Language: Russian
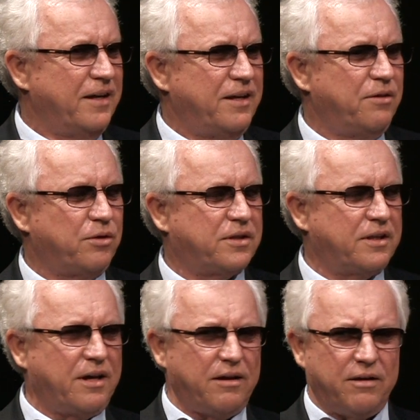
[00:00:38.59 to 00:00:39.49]
и вот
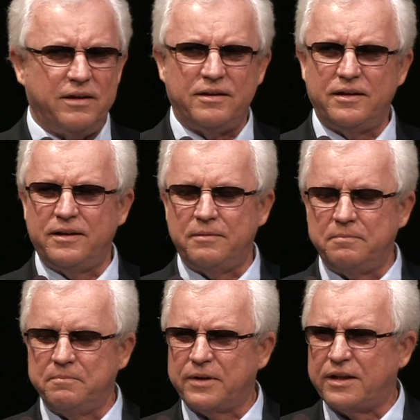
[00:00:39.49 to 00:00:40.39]
когда, эм,
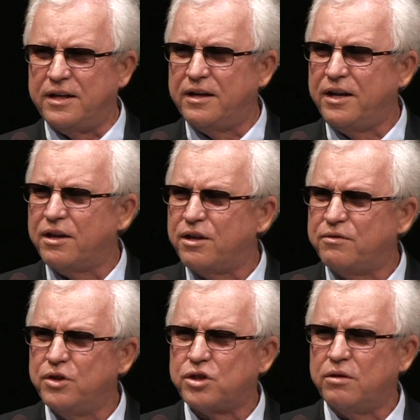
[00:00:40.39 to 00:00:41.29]
когда регент
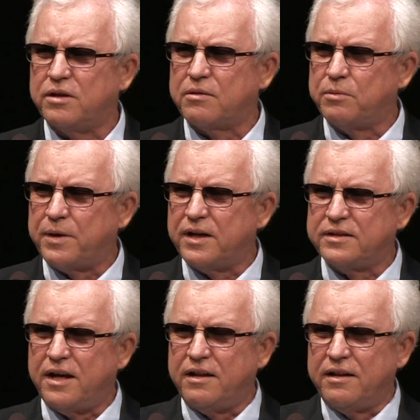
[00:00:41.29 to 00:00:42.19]
вышел, он так вот
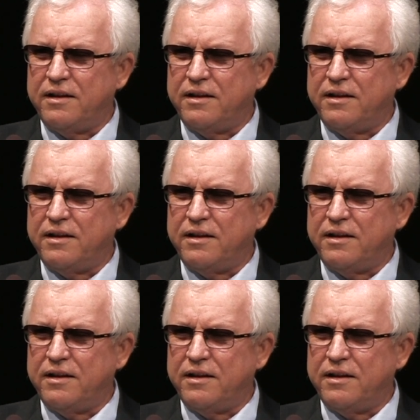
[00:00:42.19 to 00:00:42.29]
показал,